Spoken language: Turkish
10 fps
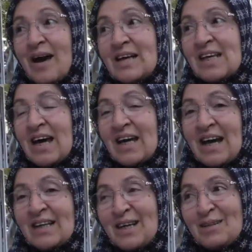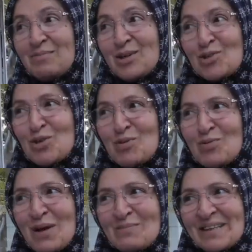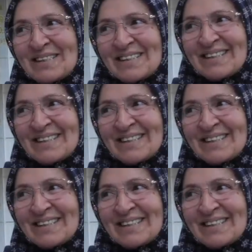Aza kanaat etmeyen çoğu bulamaz.